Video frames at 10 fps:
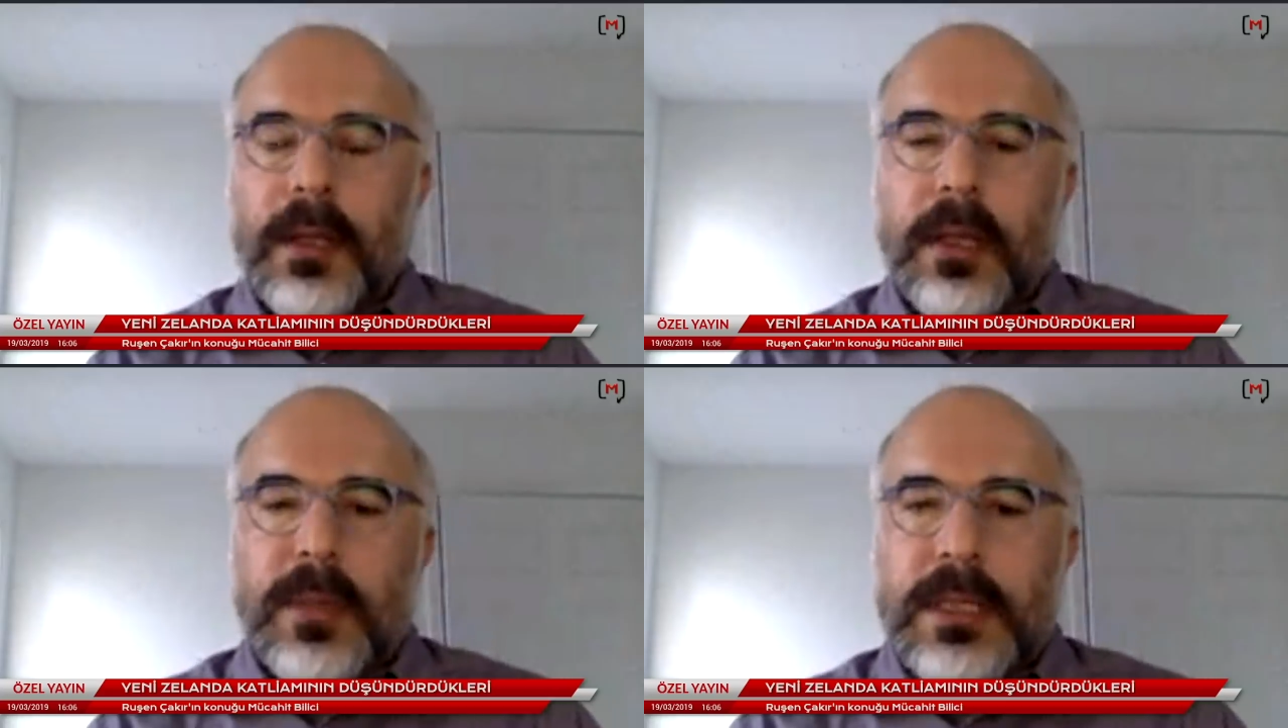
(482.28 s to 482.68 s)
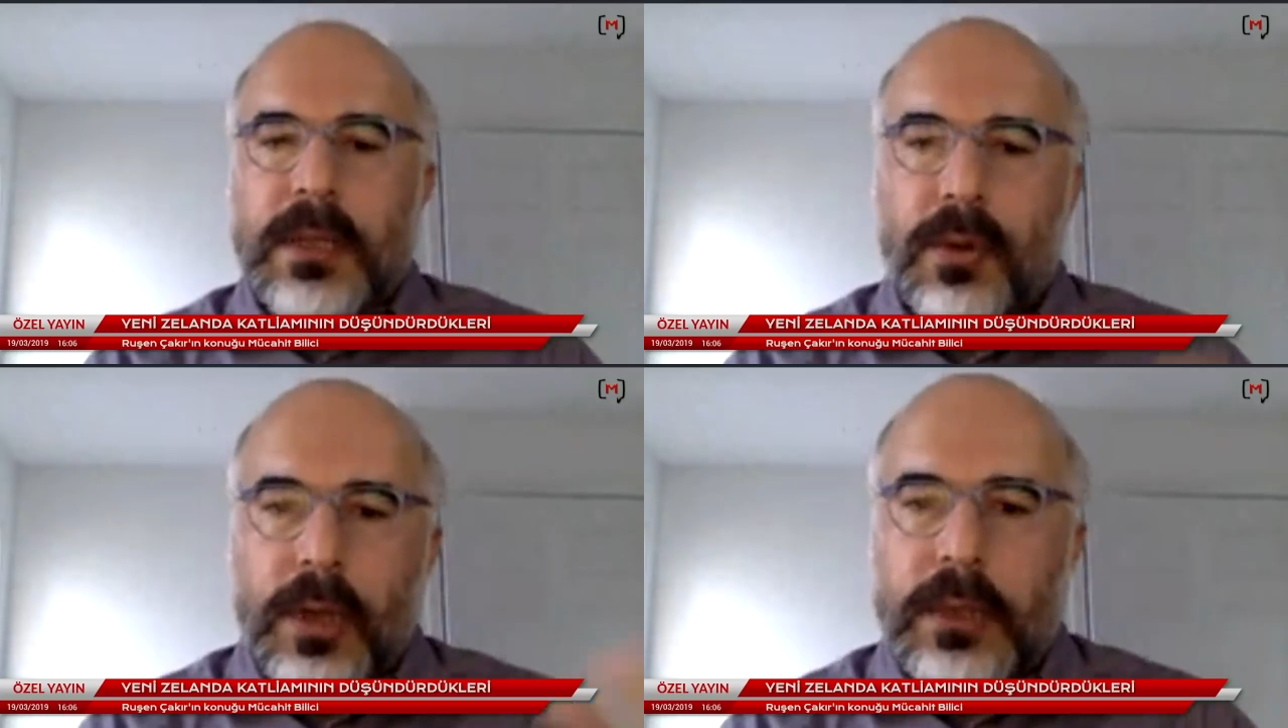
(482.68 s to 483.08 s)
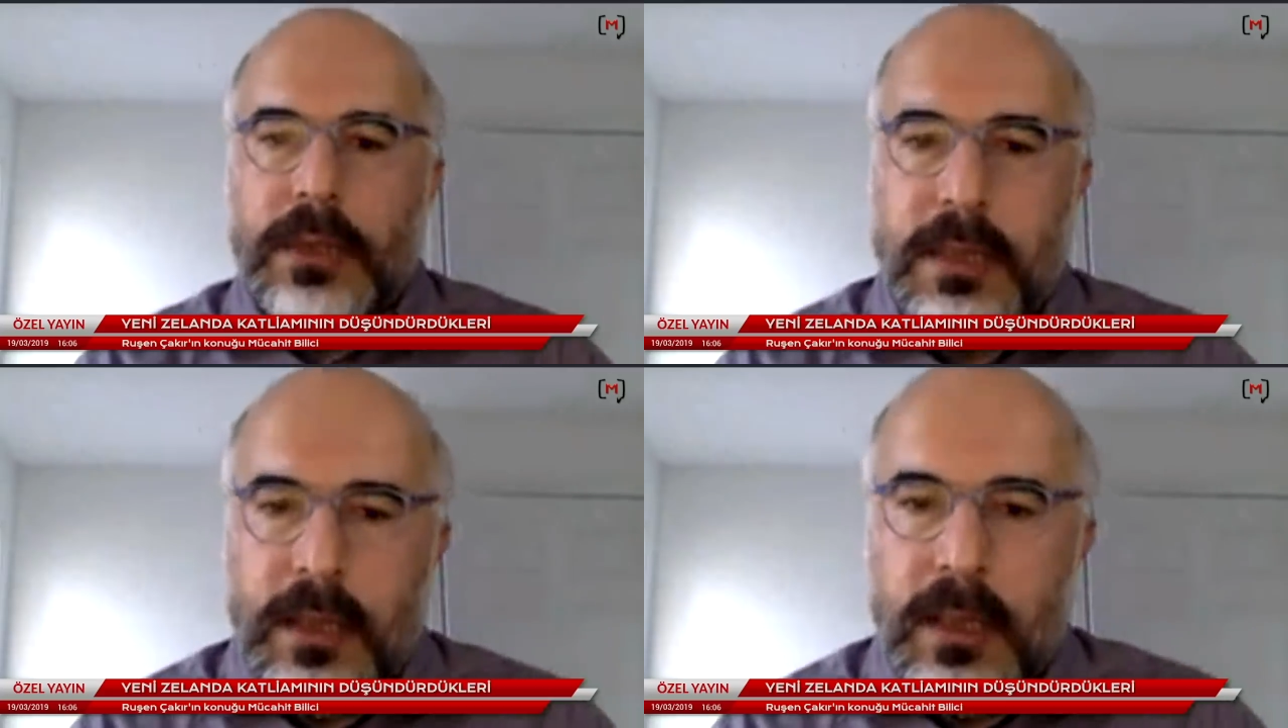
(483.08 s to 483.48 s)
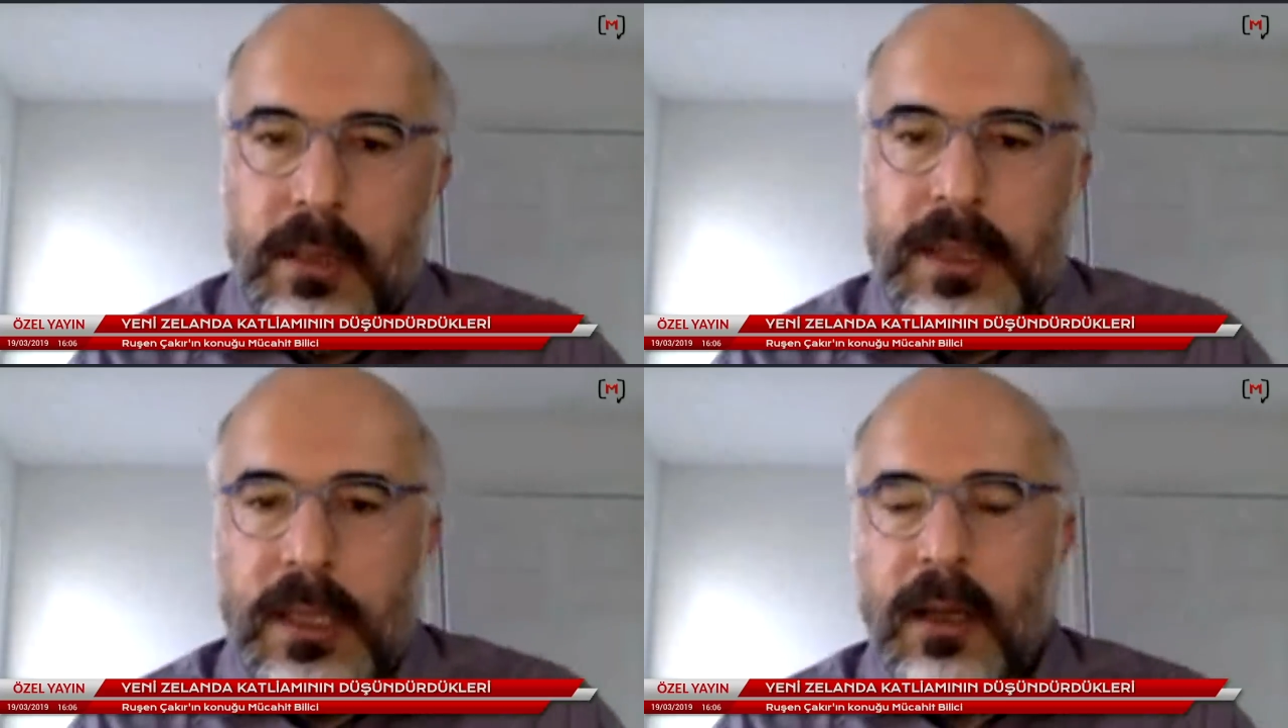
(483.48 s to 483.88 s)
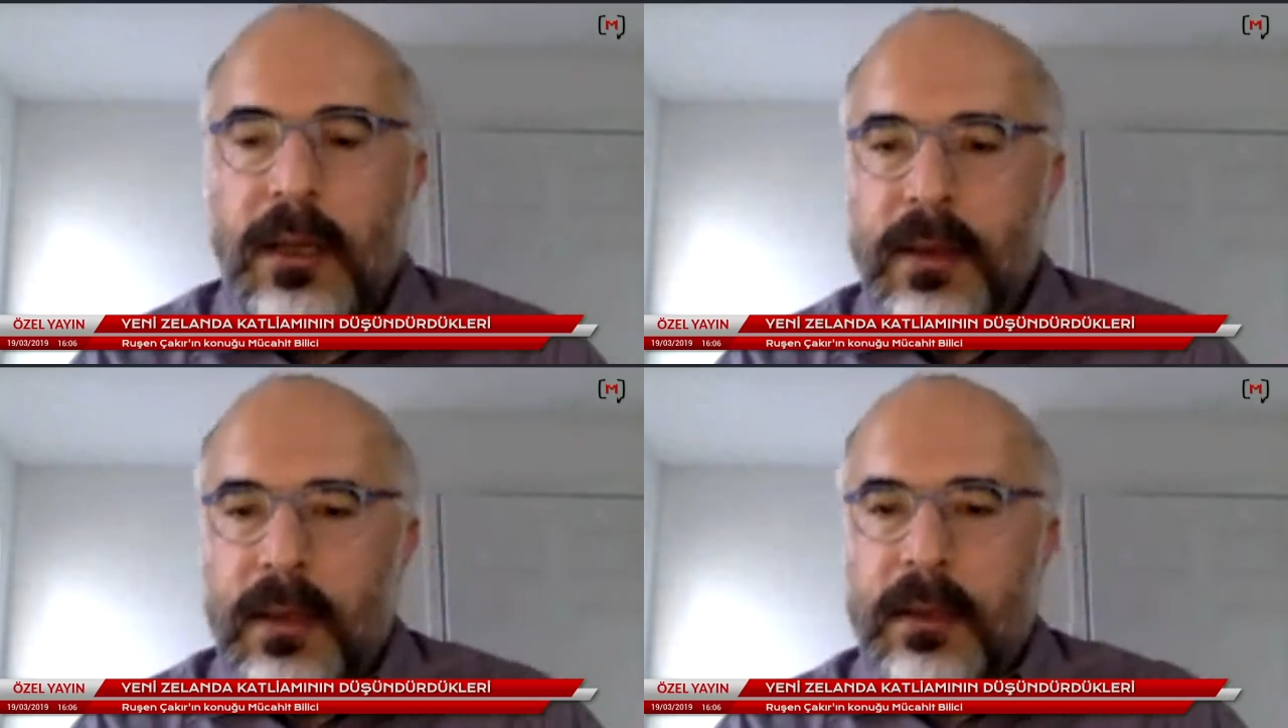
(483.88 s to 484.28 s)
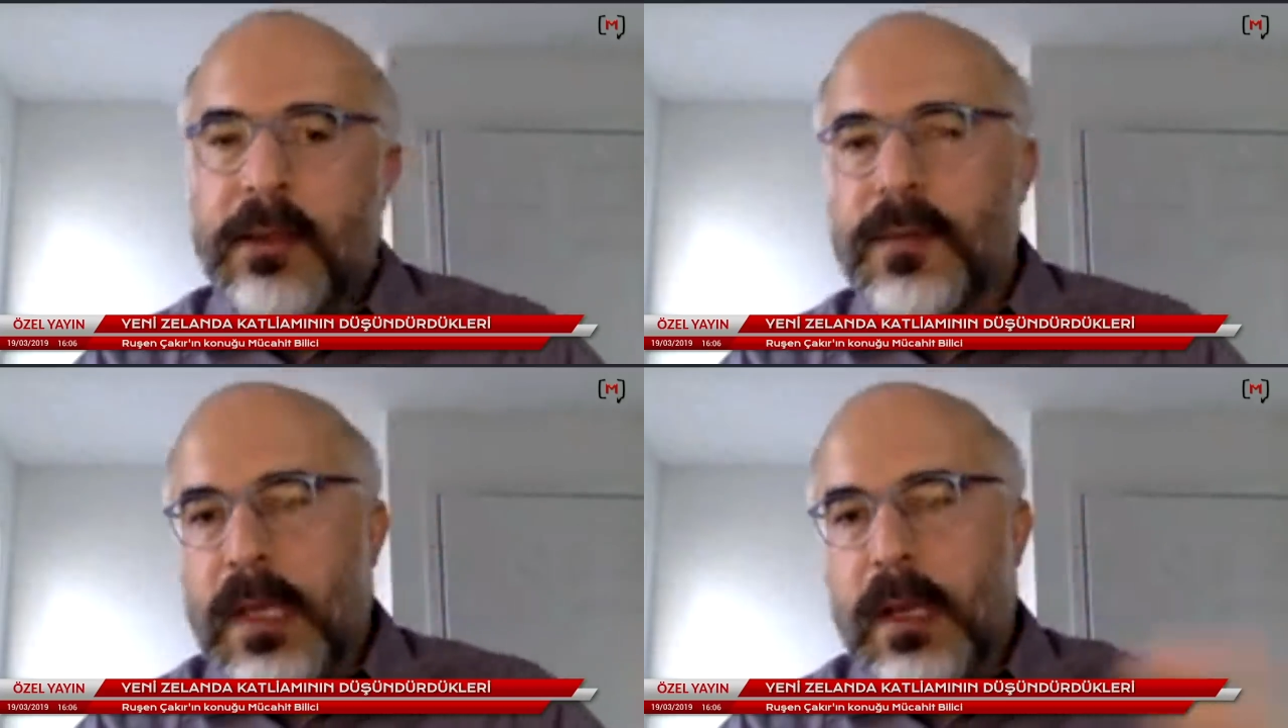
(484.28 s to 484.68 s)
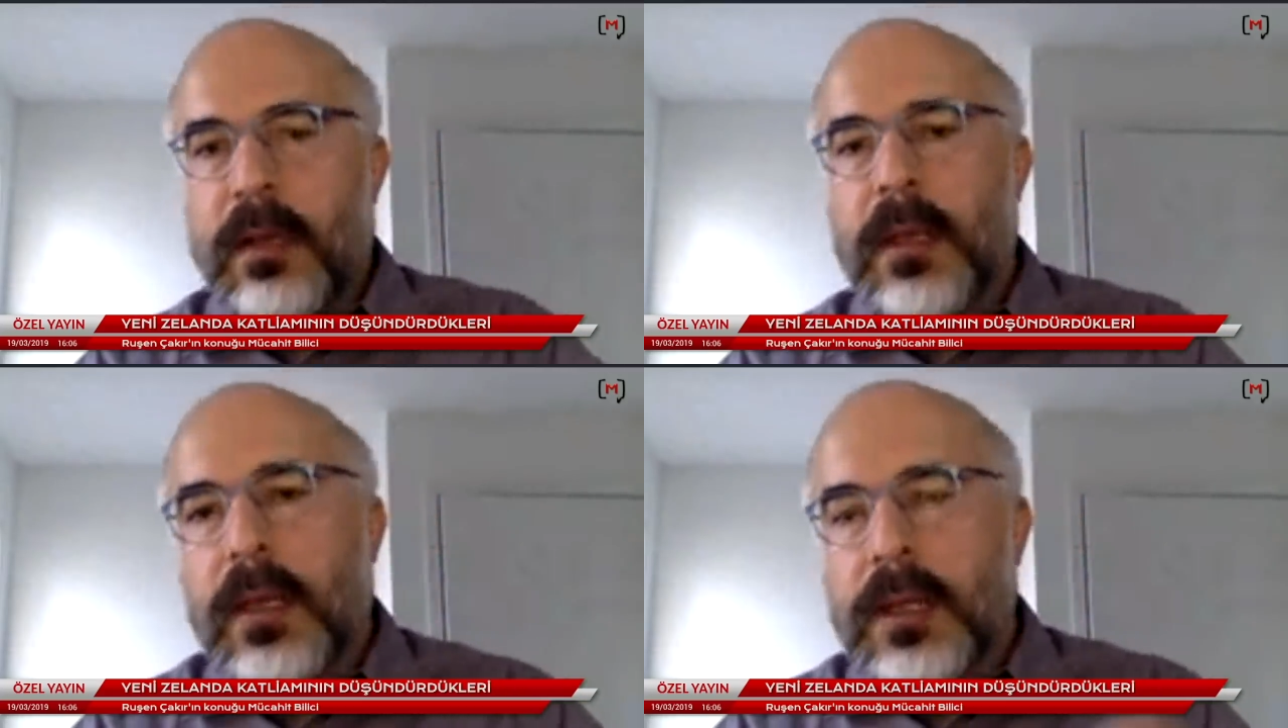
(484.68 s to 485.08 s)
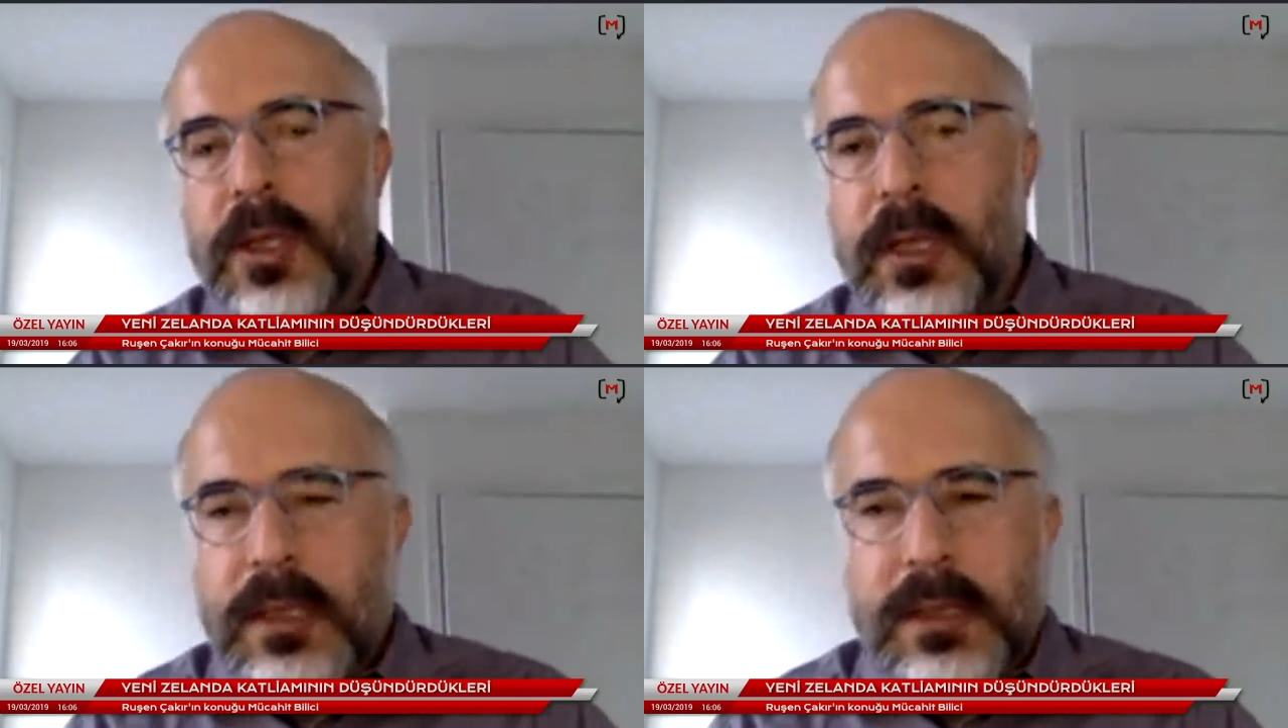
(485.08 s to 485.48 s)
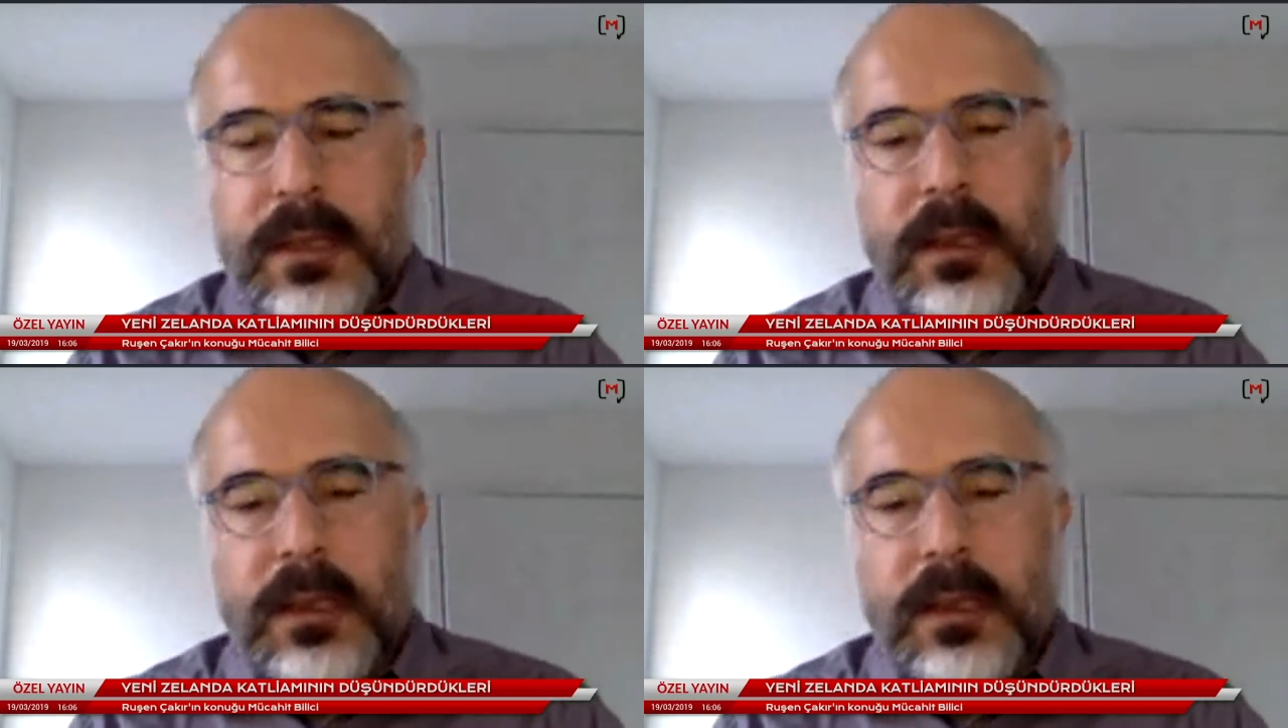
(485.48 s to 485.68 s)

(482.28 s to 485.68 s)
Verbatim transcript: dediğimiz, neonazi dediğimiz yani alternatif sağ işte Nazi,